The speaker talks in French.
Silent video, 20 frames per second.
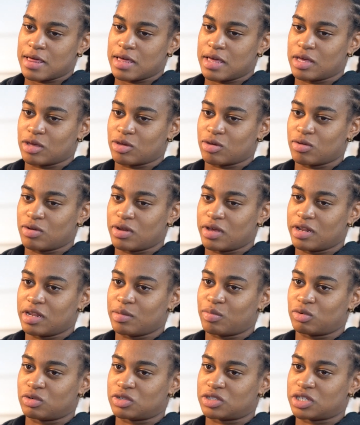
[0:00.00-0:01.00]
et que l'année
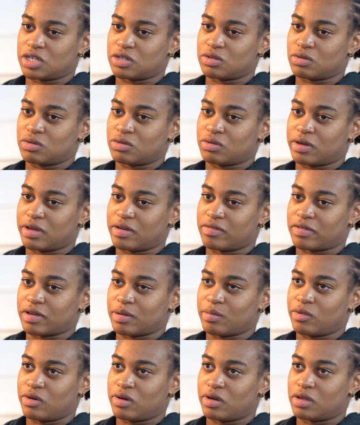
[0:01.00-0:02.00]
prochaine, on aura
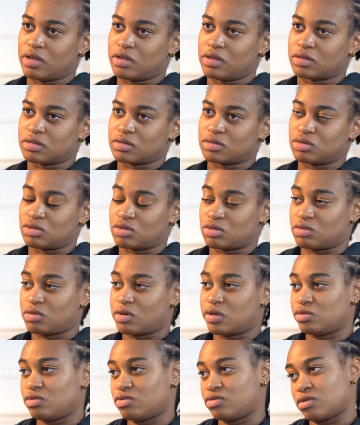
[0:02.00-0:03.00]
vraiment que ce soit
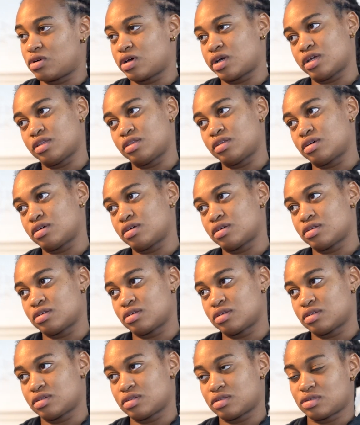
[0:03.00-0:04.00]
un nouveau cadre.
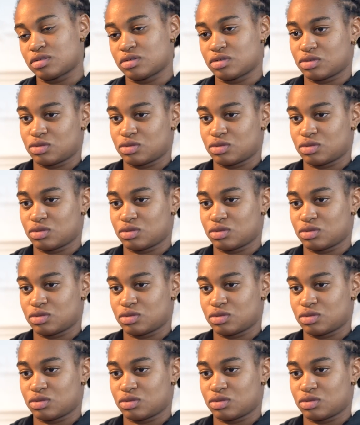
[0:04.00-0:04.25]
Mmh.